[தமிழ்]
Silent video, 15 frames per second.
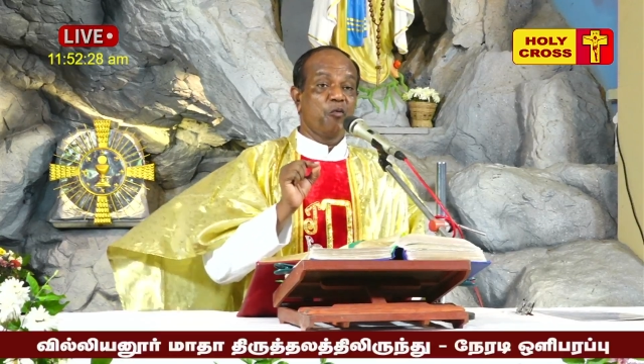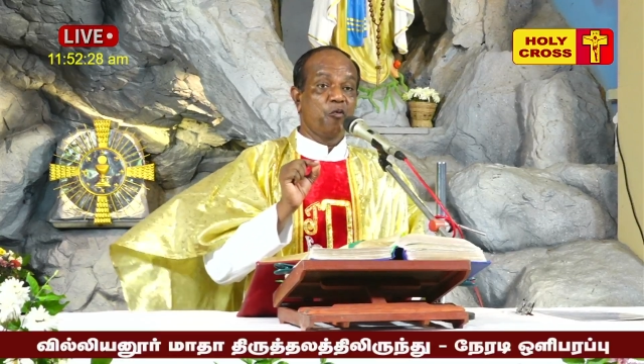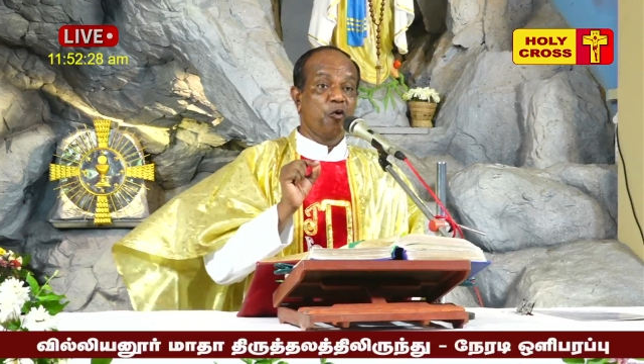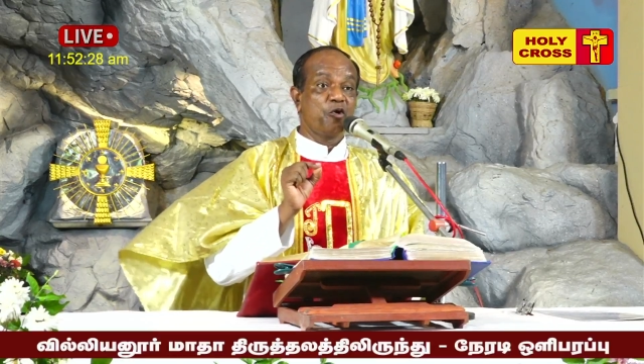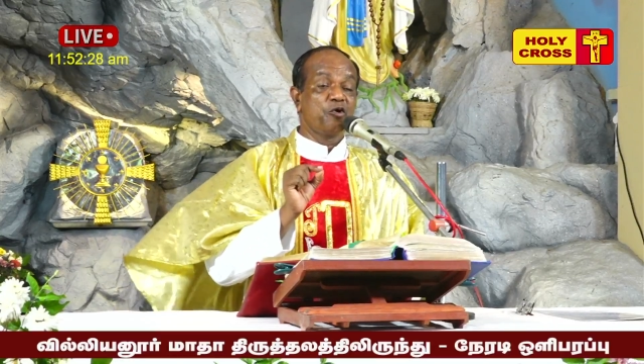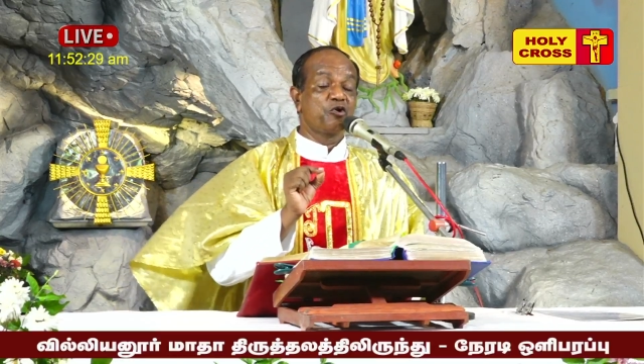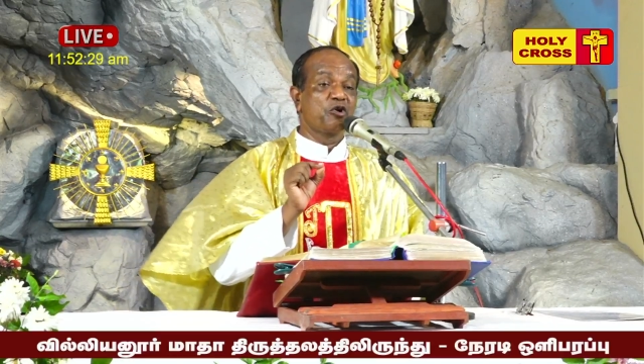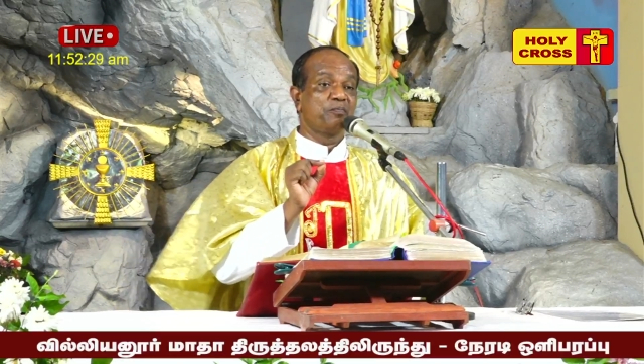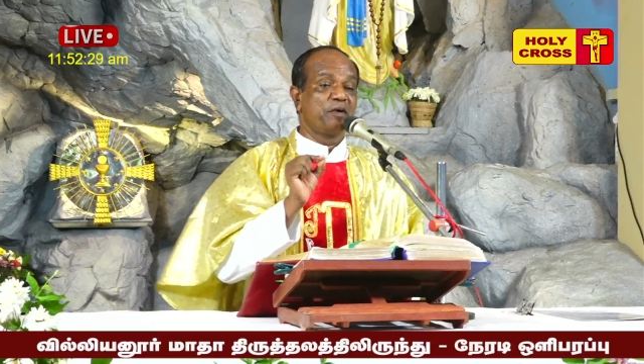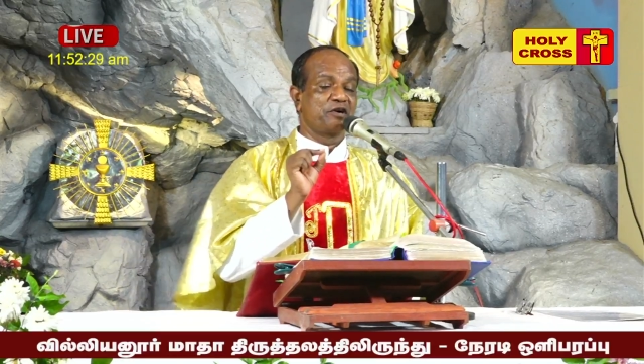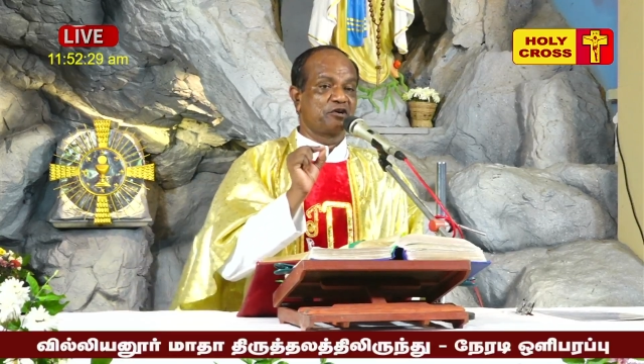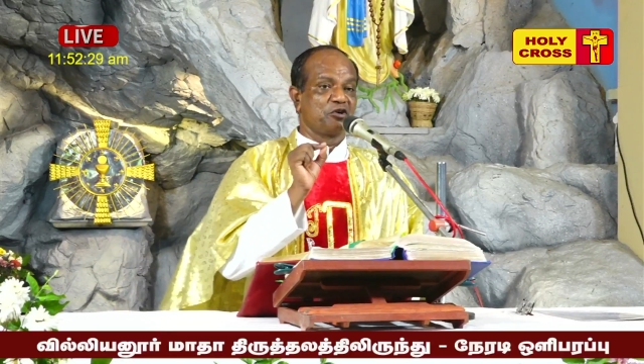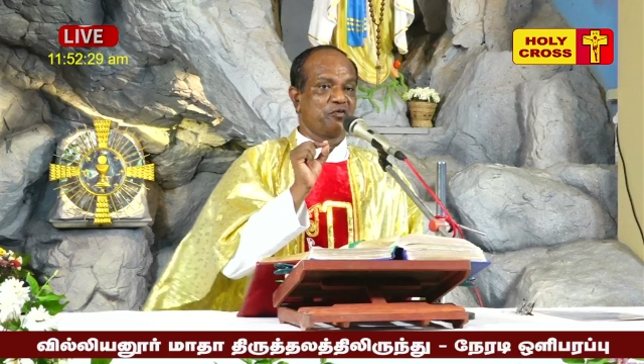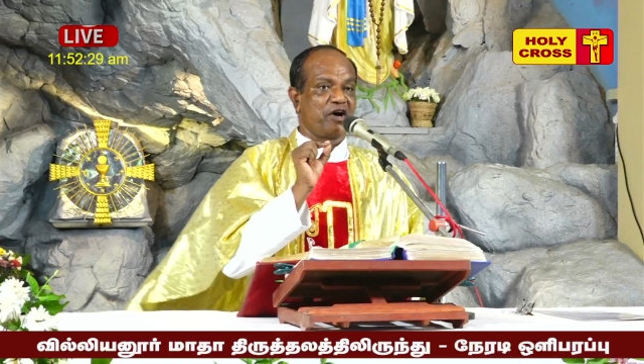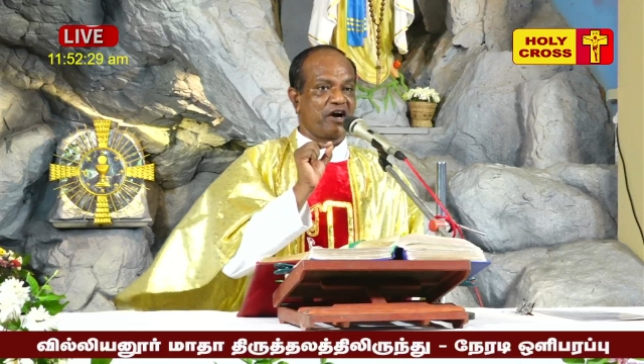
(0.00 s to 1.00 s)
ஒன்றுபட்டு
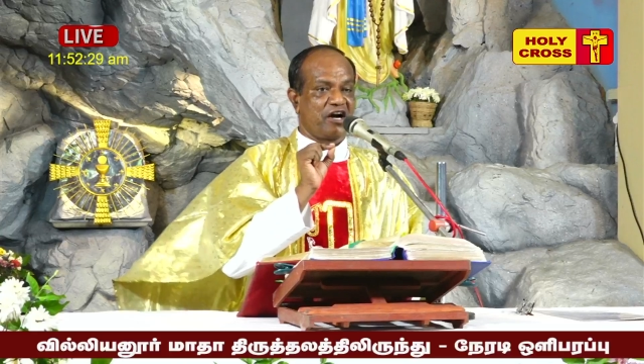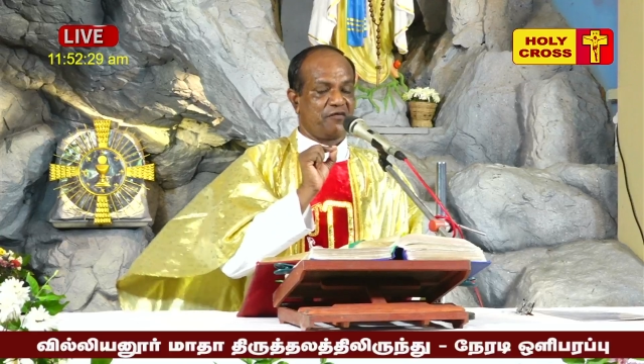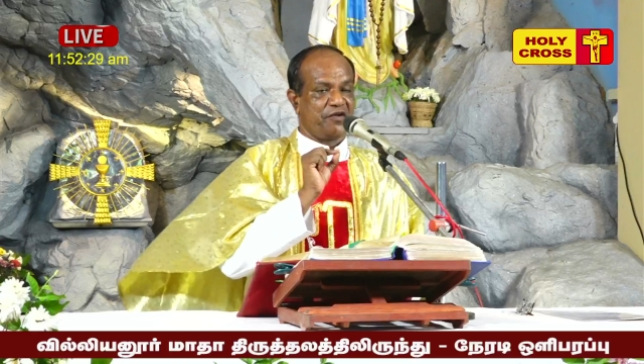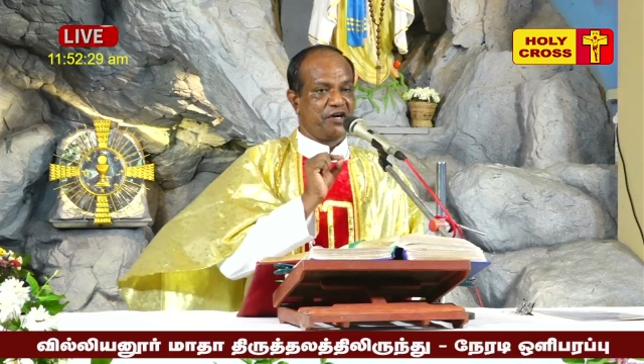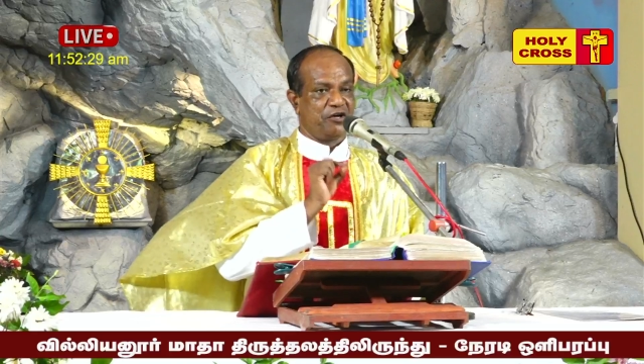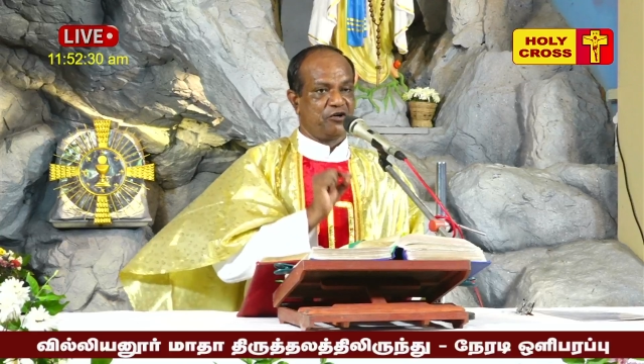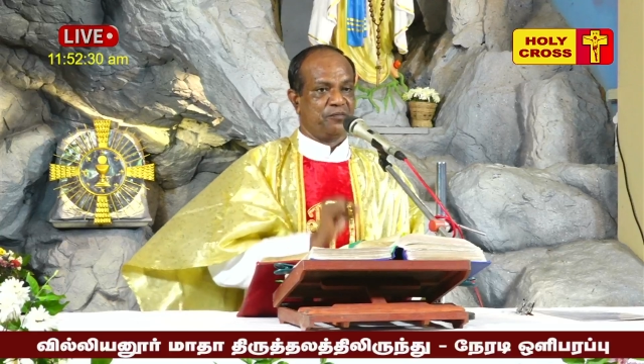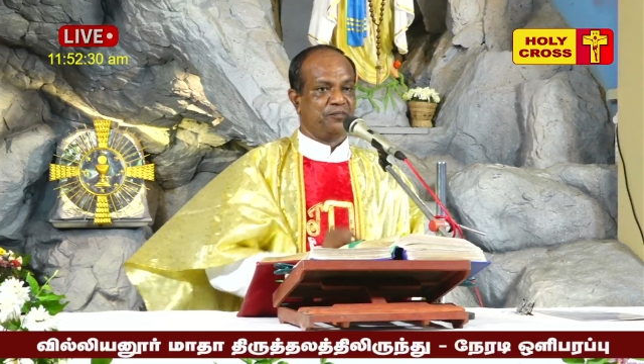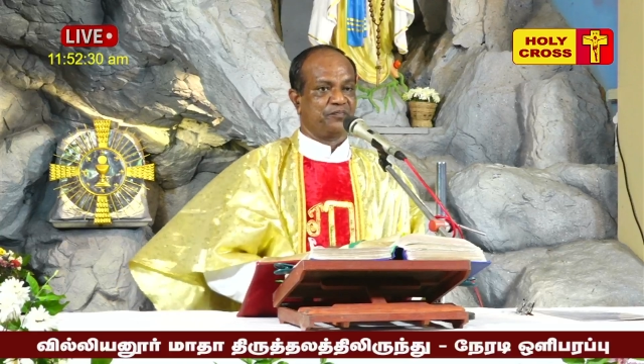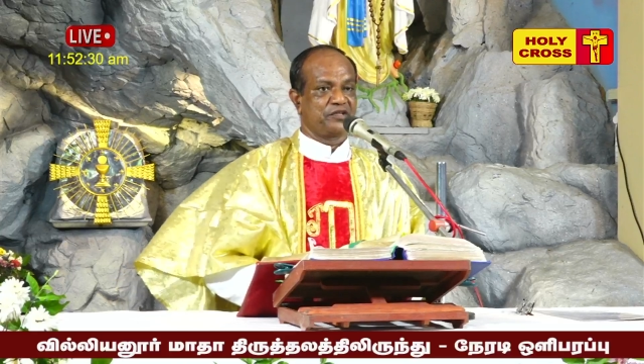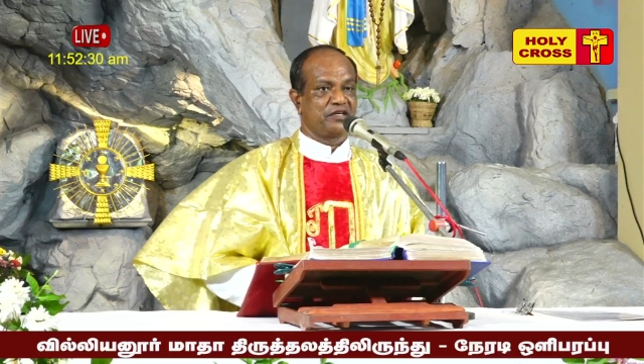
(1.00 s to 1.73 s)
வாழ வேண்டும்